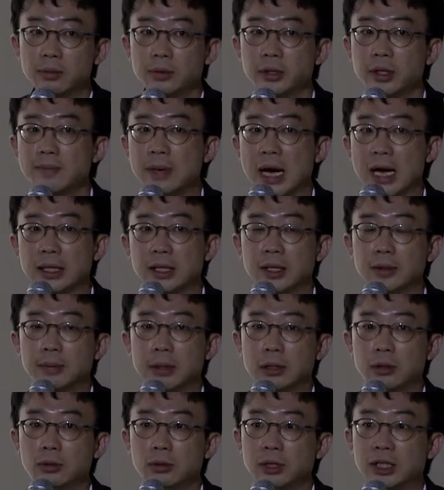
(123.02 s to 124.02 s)
여러분들이 많이
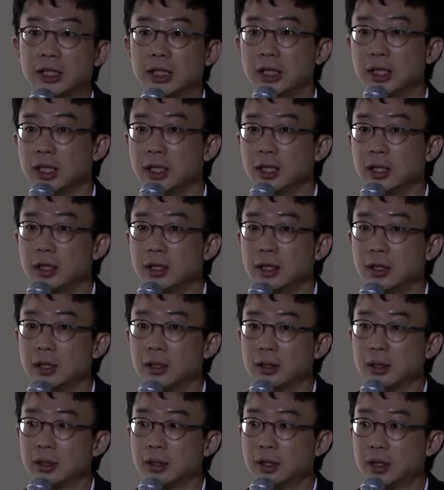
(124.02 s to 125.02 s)

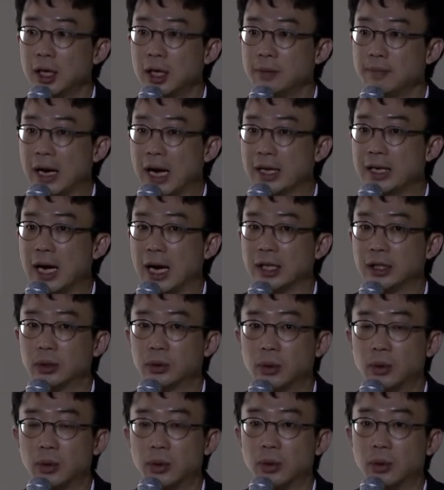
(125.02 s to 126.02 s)
B2C 시장은 많이
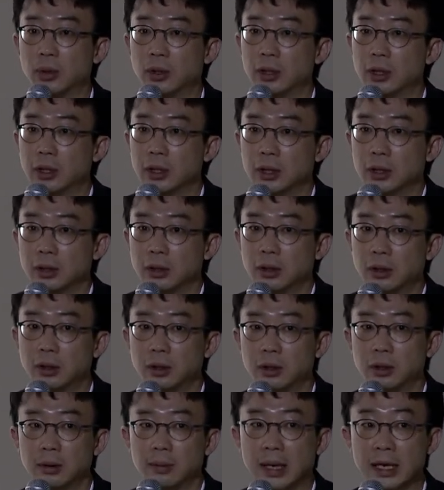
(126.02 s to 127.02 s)
아시고
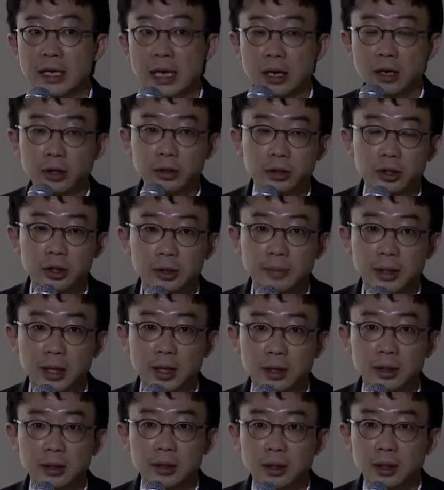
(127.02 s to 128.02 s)
어, 많이
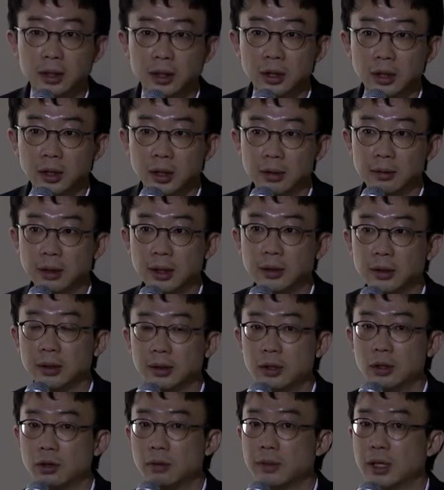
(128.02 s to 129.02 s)
알려졌지만 아마
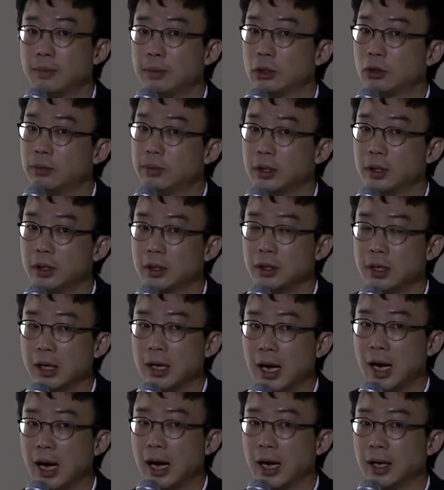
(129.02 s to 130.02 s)
실권별의
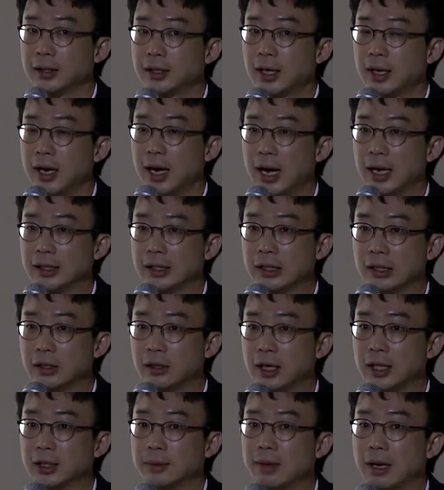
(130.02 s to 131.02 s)
B2B는 잘
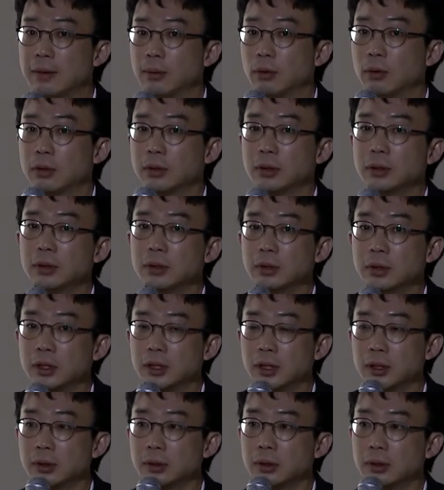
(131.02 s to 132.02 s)
아시는 것 같지만
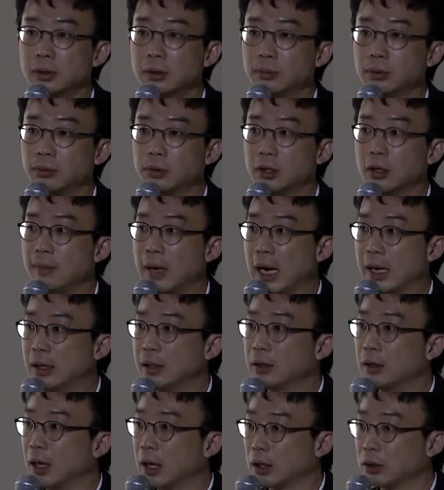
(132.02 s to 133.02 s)
모르시는 분이더
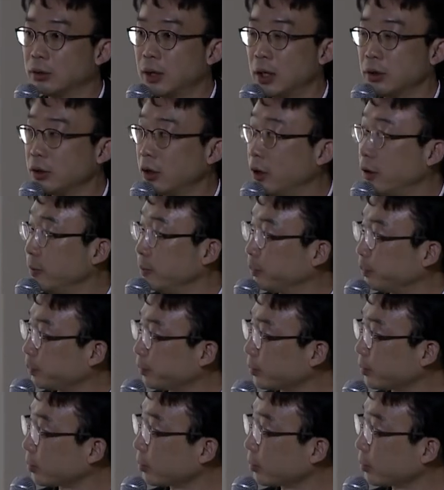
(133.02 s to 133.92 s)
많을 것 같기도 하고요.